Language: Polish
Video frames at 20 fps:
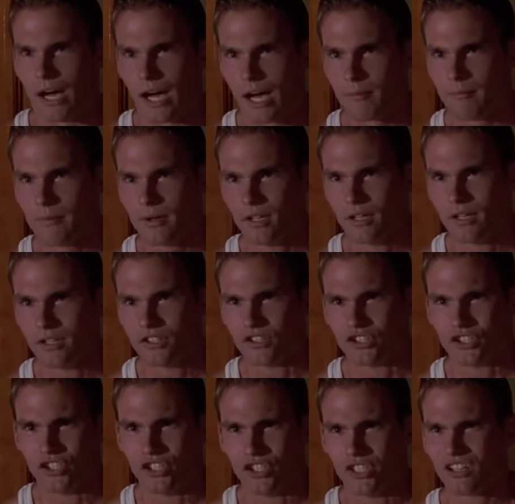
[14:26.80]
Mom?
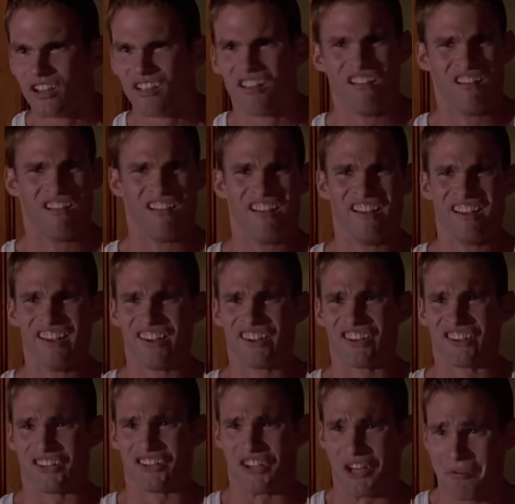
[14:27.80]

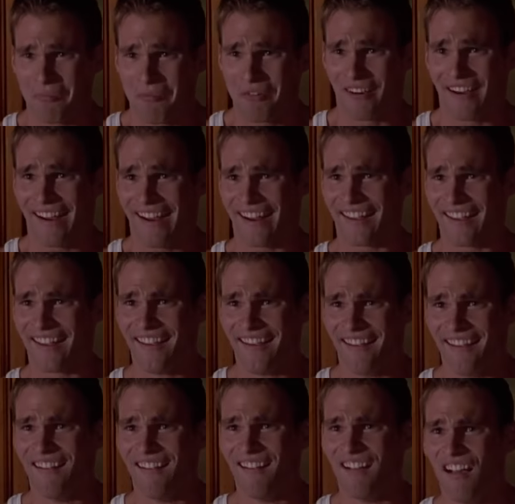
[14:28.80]

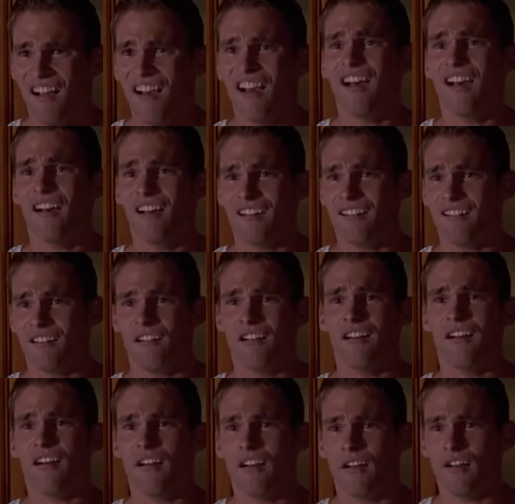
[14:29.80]
Shipwreck? Oh, hey,
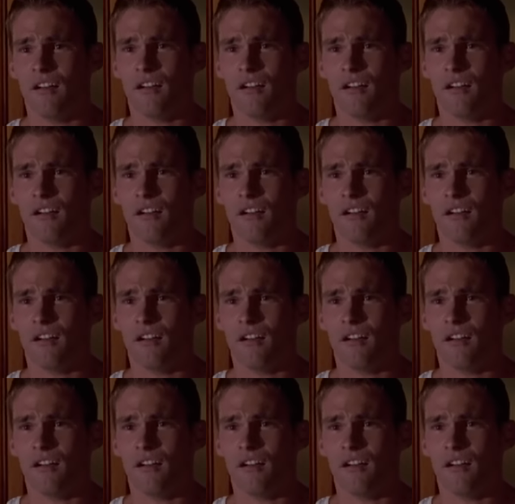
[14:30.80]
Stifler.